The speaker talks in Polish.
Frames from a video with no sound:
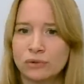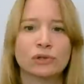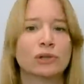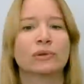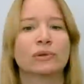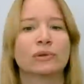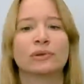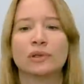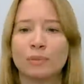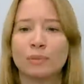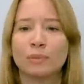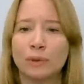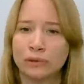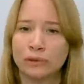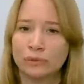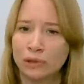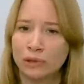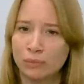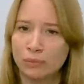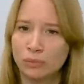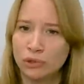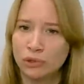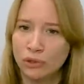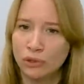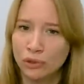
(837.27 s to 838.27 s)
że osoba,
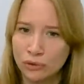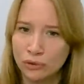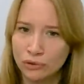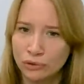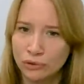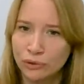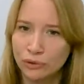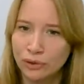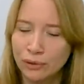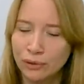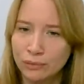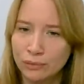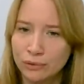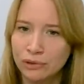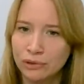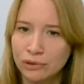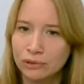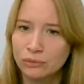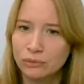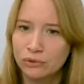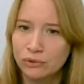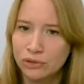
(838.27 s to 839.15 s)
która przychodzi do gabinetu,